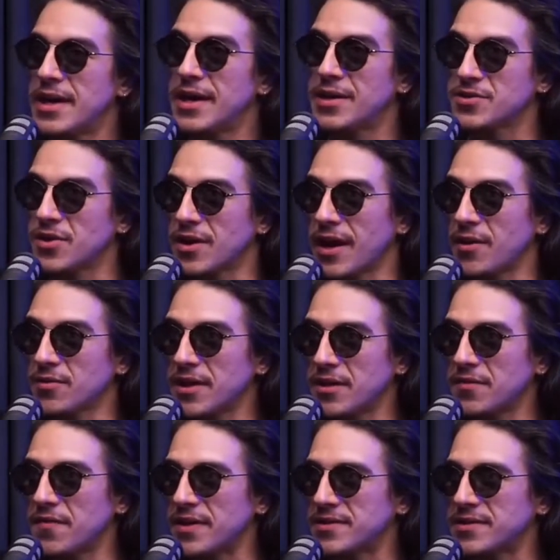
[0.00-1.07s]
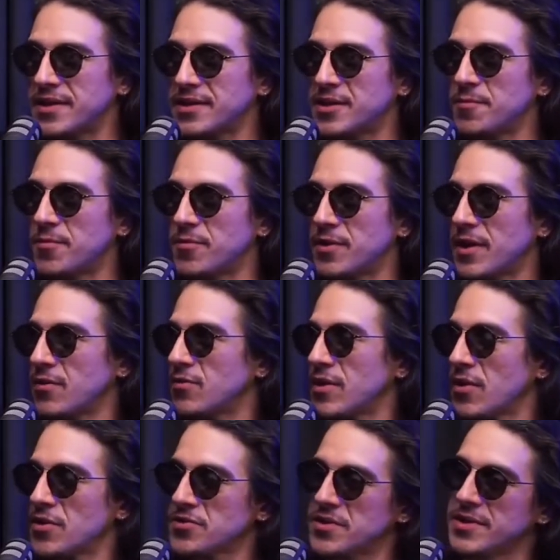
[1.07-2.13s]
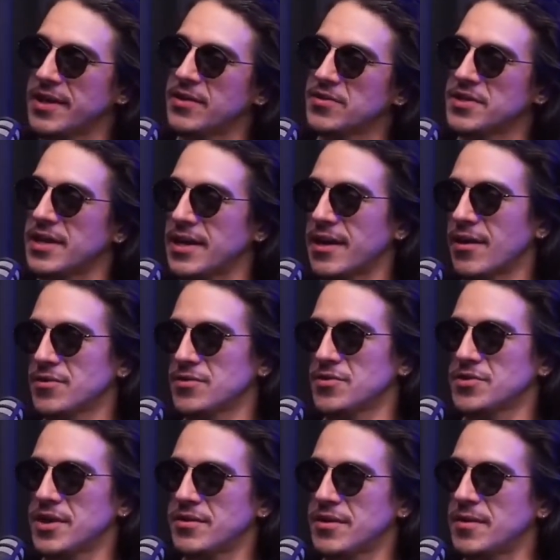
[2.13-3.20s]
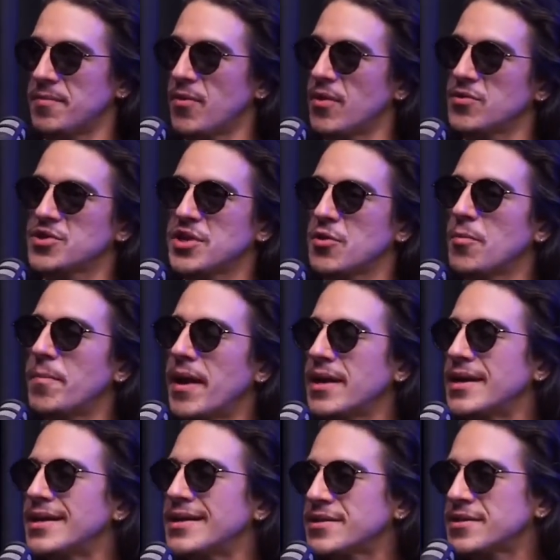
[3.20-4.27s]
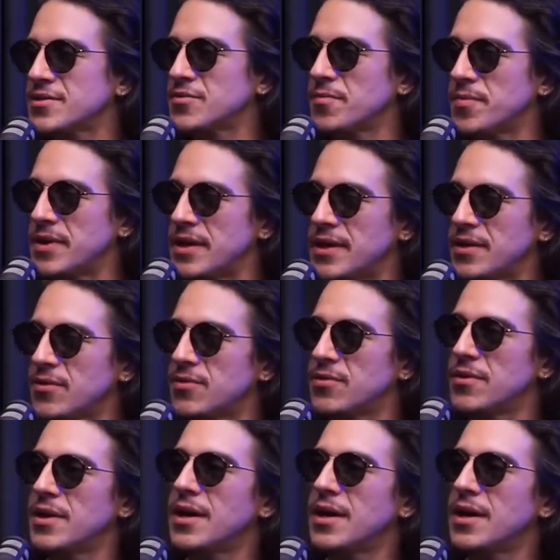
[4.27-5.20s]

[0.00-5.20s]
Só que aí eu tento fazer, tipo, né, o negócio inteiro ser legal de um jeito que, porra, eu chego bem antes no pico,